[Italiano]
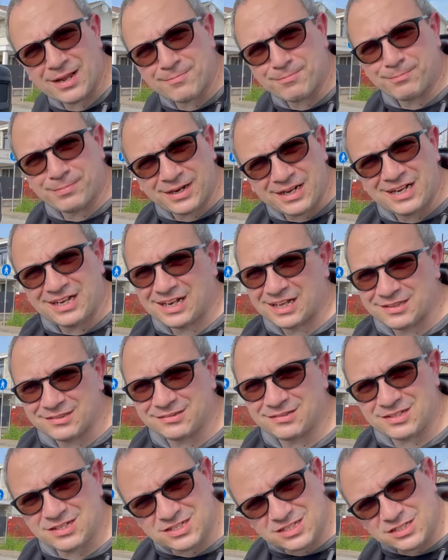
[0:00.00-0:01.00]

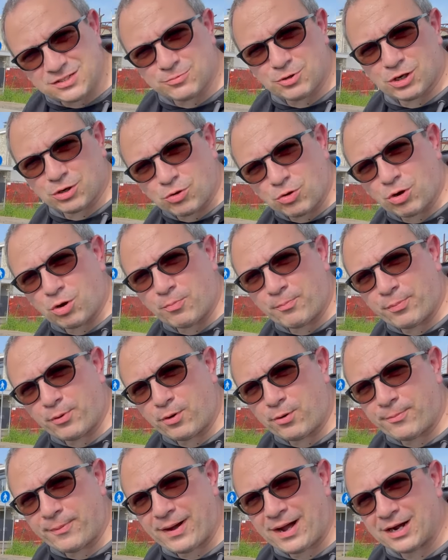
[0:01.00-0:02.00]
brillantissimo, ancora un po'
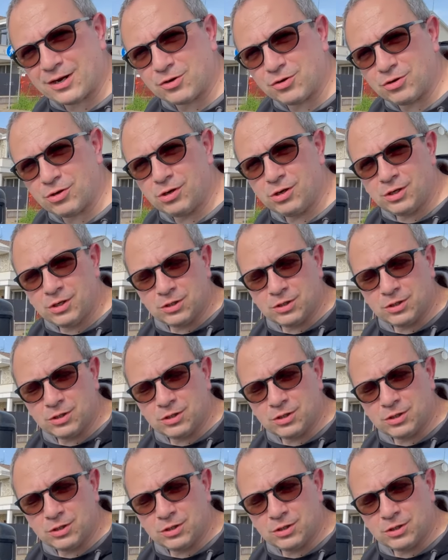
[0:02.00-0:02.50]
opaco,